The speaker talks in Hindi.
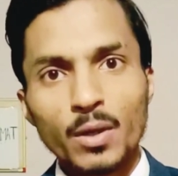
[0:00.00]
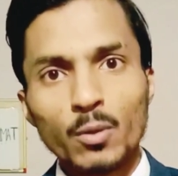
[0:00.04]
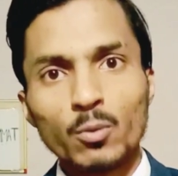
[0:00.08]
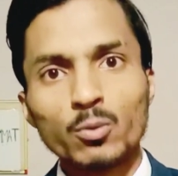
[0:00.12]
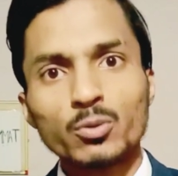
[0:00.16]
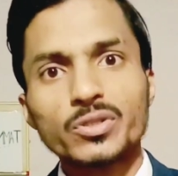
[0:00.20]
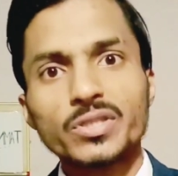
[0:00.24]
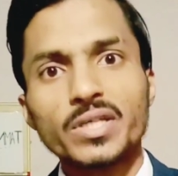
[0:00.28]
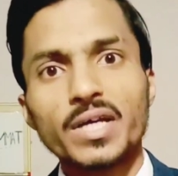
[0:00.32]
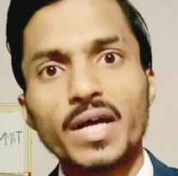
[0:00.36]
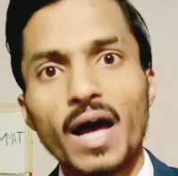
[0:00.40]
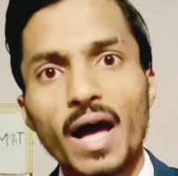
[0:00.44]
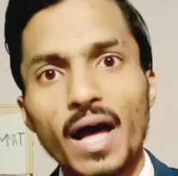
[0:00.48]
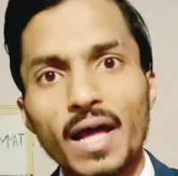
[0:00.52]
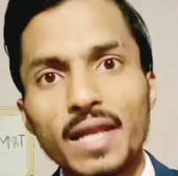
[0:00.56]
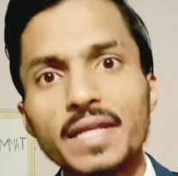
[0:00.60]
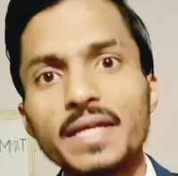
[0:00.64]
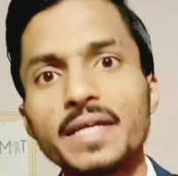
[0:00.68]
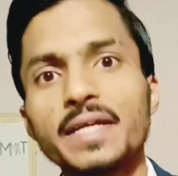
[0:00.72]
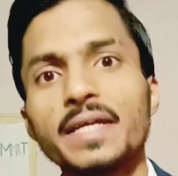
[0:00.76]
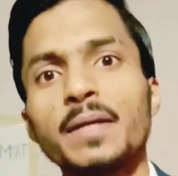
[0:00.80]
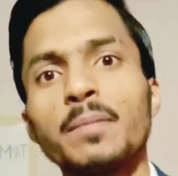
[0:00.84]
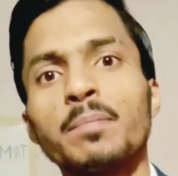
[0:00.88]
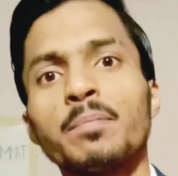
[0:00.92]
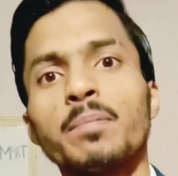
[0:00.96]
उस
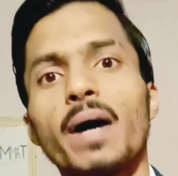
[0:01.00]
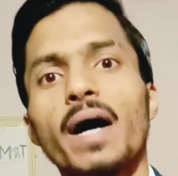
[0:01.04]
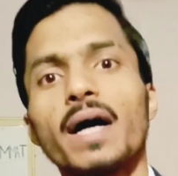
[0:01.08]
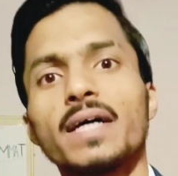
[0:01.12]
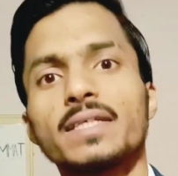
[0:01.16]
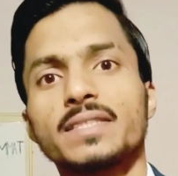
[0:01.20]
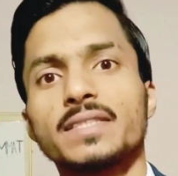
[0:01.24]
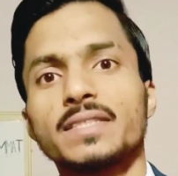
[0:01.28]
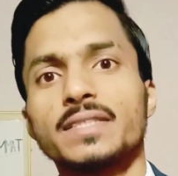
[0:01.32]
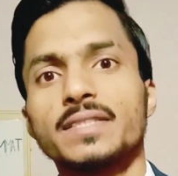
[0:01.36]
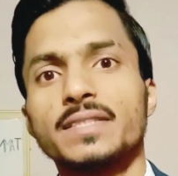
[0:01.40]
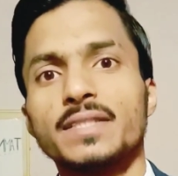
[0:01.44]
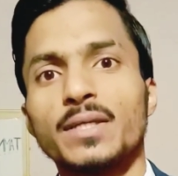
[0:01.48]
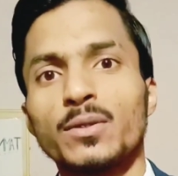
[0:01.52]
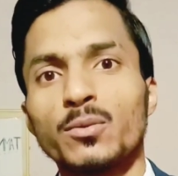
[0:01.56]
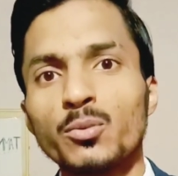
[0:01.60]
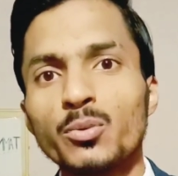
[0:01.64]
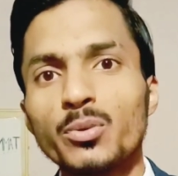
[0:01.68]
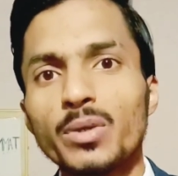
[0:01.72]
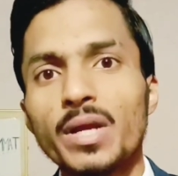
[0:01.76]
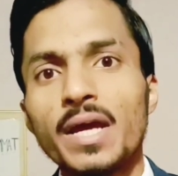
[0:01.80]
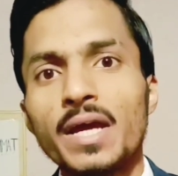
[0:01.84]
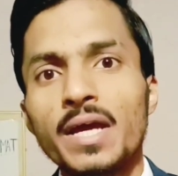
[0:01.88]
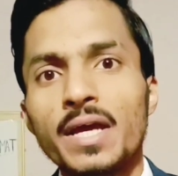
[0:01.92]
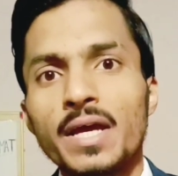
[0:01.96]
खालिक के पास
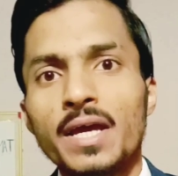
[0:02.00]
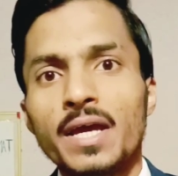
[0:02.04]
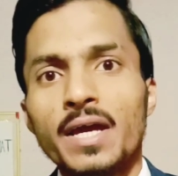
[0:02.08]
ज़रूर